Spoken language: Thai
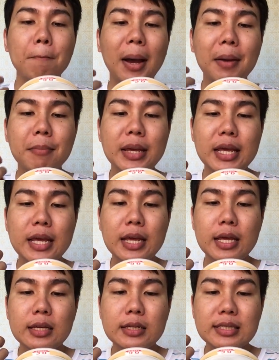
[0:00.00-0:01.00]
มันมี
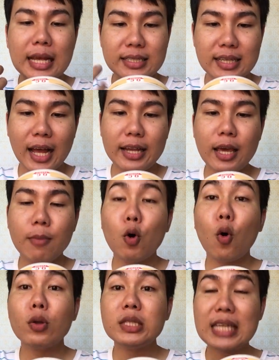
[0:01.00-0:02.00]
สารสกัดเข้ม
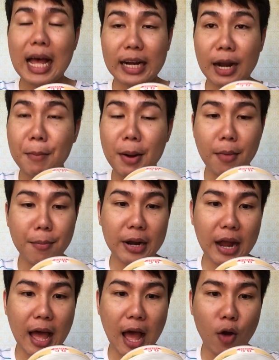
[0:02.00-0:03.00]
ข้นจากน้ำมันมะพ
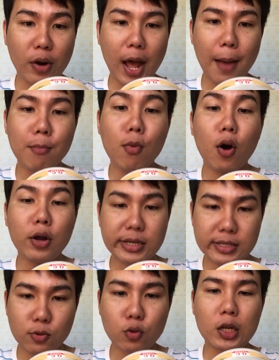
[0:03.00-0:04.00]
ร้าวนะครับบ
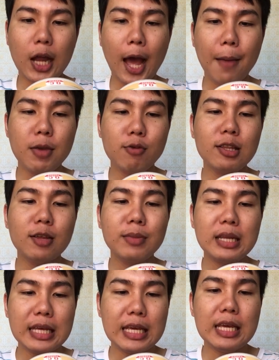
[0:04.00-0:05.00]
ริสุทธิ์นะครับ มีวิตามิ
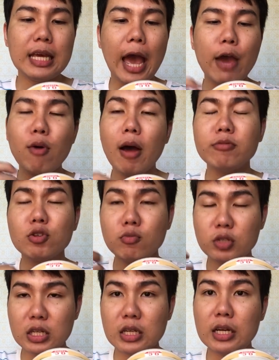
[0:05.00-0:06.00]
นอ e, ีให้ความชุ่ม
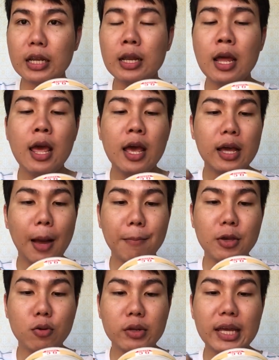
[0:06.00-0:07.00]
ชื้นกับ
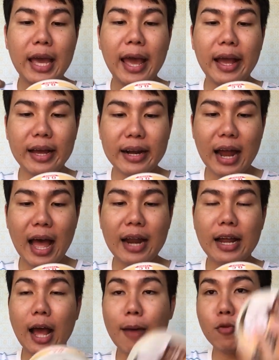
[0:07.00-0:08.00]
ผิวที่แห้งกร้าน
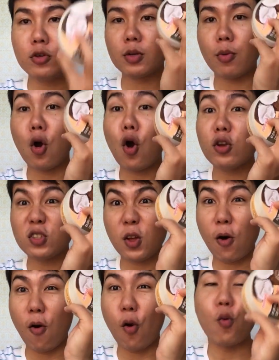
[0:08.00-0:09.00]
นะครับโดยเฉพาะข้อศ
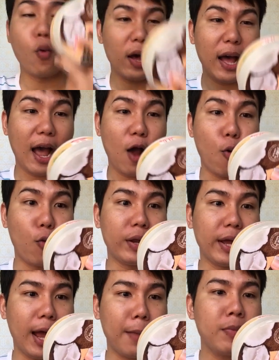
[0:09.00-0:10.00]
อกหัวเข่า
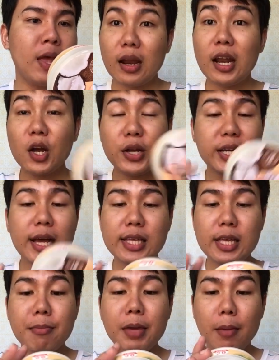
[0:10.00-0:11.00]
นะครับแล้วก็เนื้อค
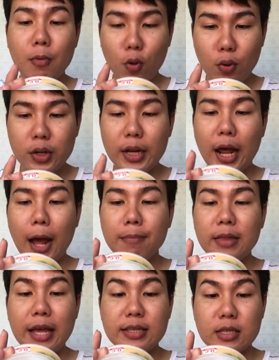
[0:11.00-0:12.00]
รีมเข้มข้นนะครับ
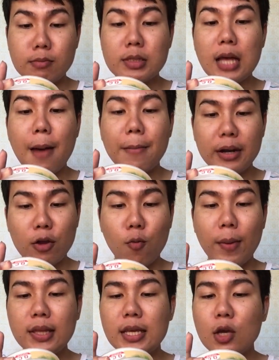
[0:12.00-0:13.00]
แต่ซึมซาบเร็ว
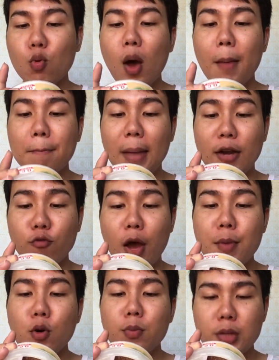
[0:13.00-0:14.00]
ไม่ทิ้งความมันไว้
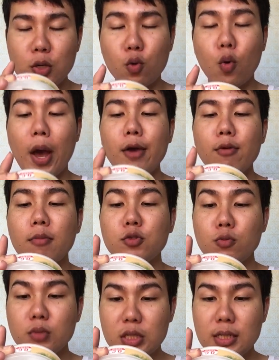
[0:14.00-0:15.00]
บนผิวให้ม
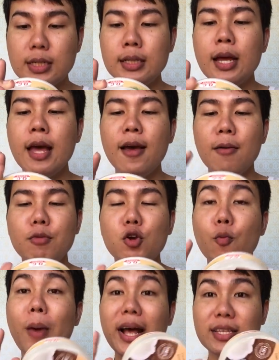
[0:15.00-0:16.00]
ชุ่มชื้นผิว
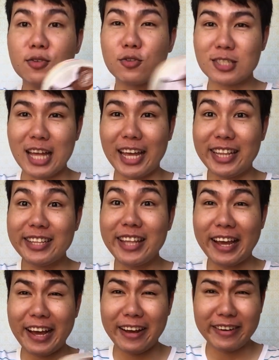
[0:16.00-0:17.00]
พรรณสดใสตั้งแต่
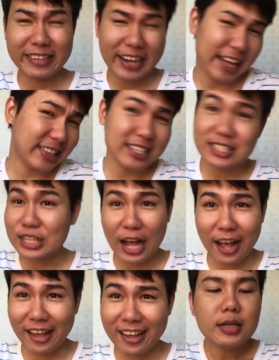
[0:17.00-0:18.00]
ครั้งแรกที่
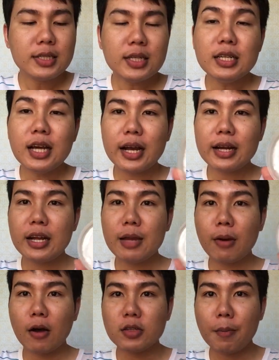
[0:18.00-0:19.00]
ใช้ ซึ่งเนื้อครีม
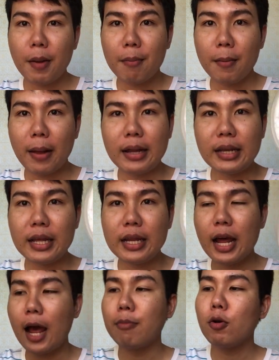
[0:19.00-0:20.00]
เขาจะเป็นประมาณนี้
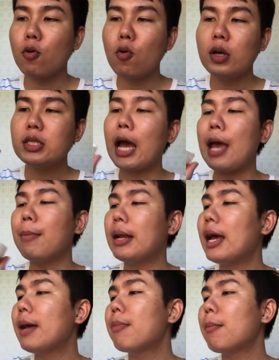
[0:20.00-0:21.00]
นะครับน้องโก้ก็ใช้มา
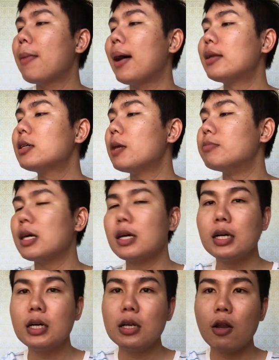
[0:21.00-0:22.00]
ได้ประมาณเกือบจะค
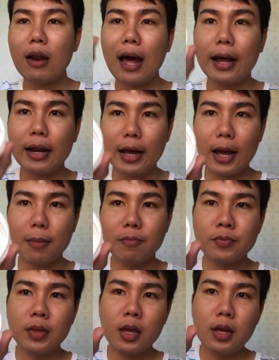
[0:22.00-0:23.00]
รึ่งแล้วล่ะนะครับ
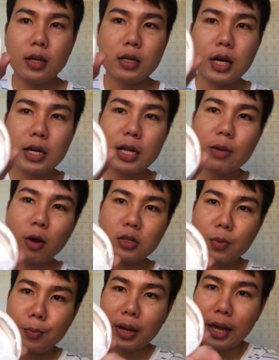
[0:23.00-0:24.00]
เนื้อครีมเขา
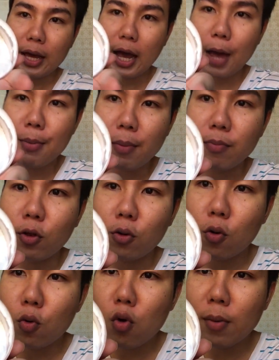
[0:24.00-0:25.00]
จะเป็นคล้ายๆแบบน้อง
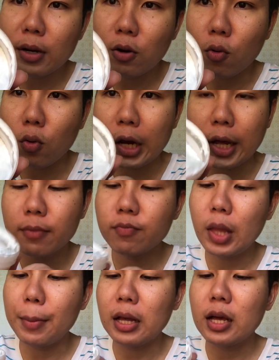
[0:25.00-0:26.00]
โก้กลัวมันหก
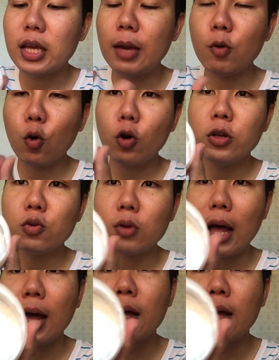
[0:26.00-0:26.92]
แต่มันก็เข้มข้นอยู่ละ